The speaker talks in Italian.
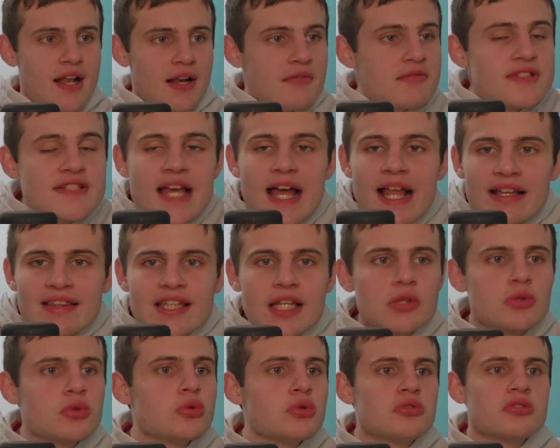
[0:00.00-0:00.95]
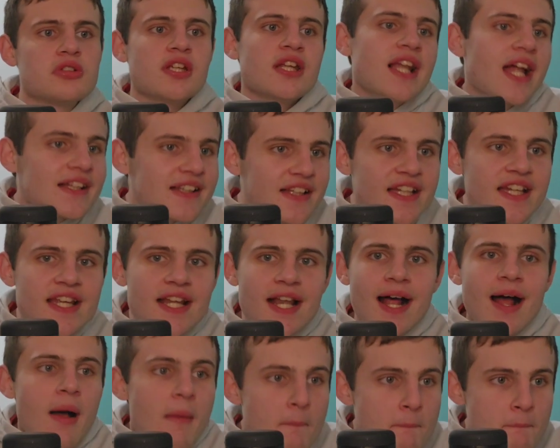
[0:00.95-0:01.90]
salta tutti, la
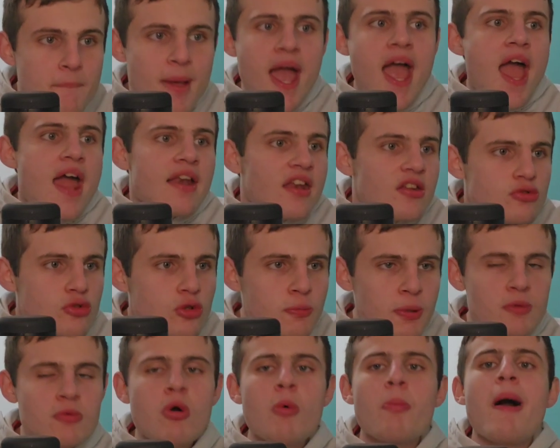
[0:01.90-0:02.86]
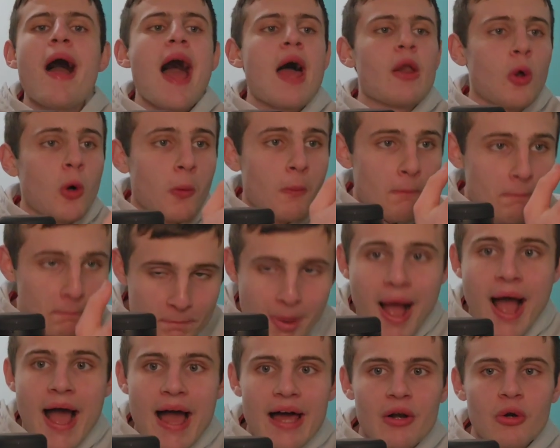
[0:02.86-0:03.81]
tira bene sul primo palo,
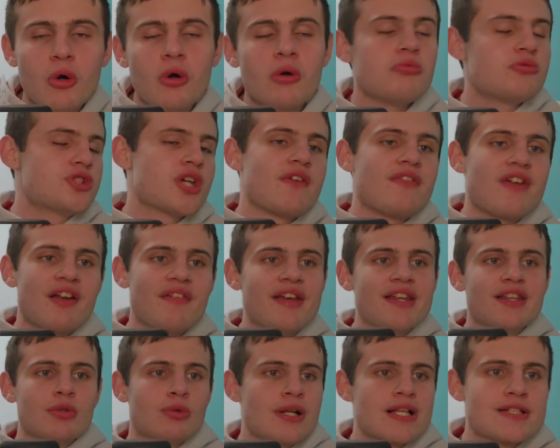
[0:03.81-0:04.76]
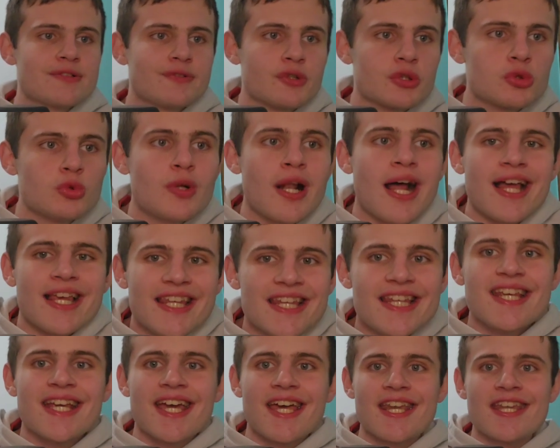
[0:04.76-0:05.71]
palo, cioè veramente una sfortuna
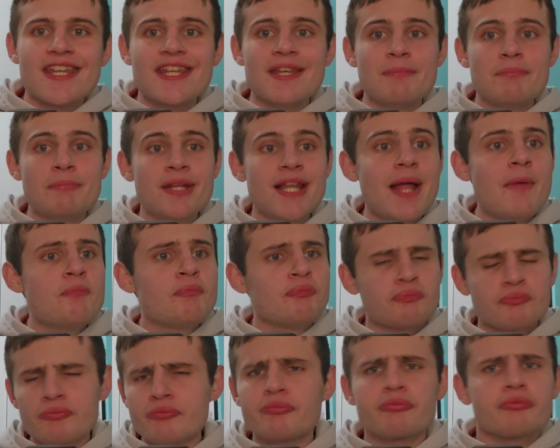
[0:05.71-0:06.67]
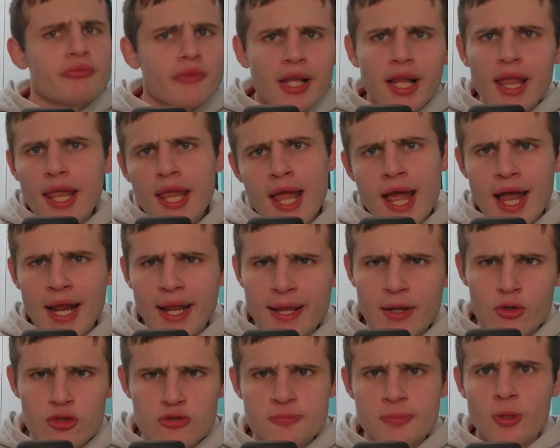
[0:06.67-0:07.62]
incredibile
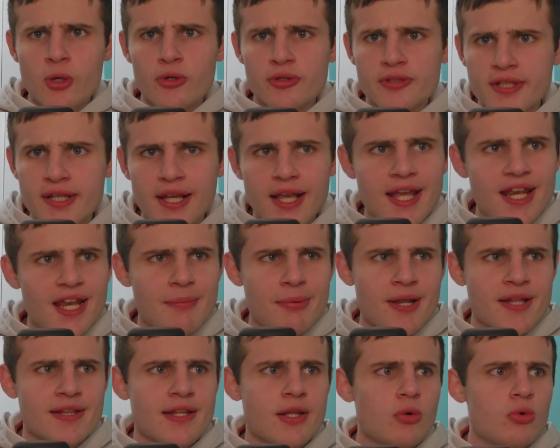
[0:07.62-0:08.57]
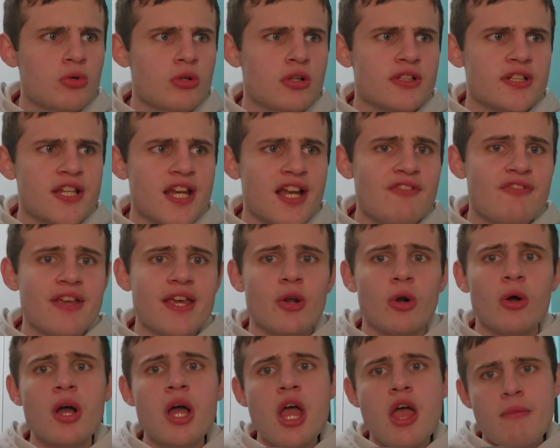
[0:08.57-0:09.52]
anche lo Sporting eh, ne prende uno a dire il
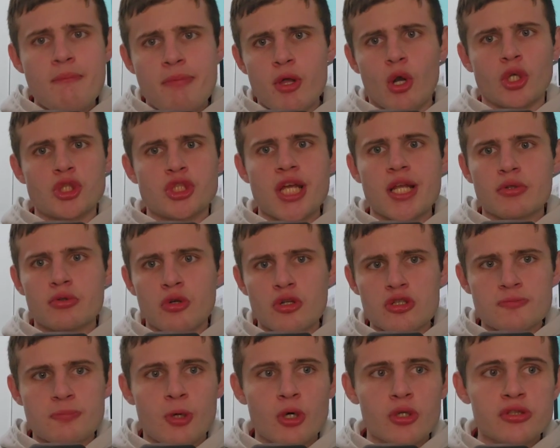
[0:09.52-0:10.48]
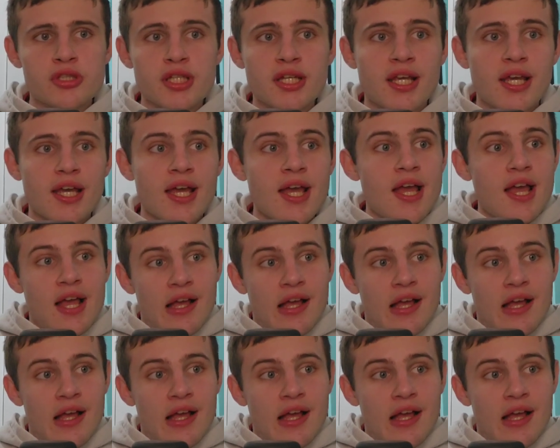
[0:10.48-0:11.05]
vero, però certo lo Sporting...